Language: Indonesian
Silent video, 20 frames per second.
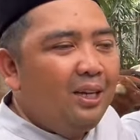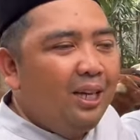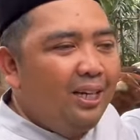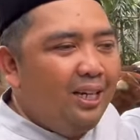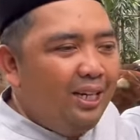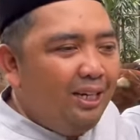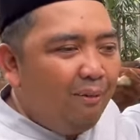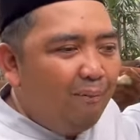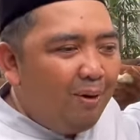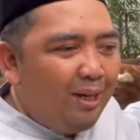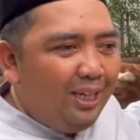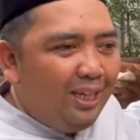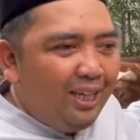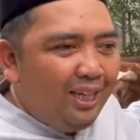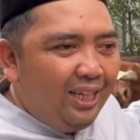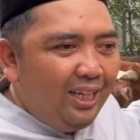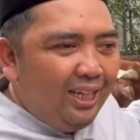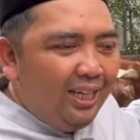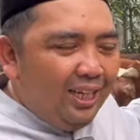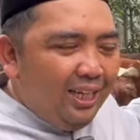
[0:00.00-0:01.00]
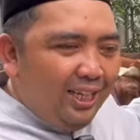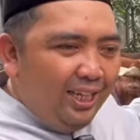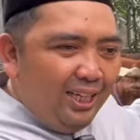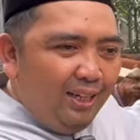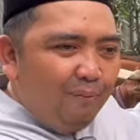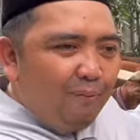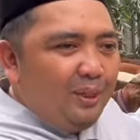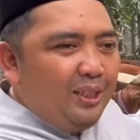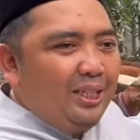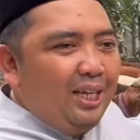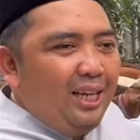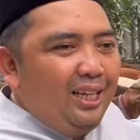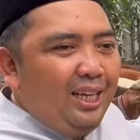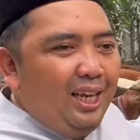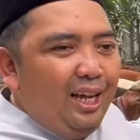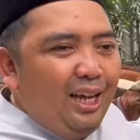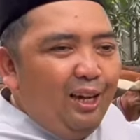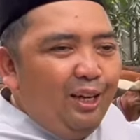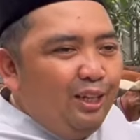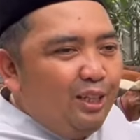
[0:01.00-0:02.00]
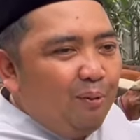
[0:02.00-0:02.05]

Karena dia beli misalnya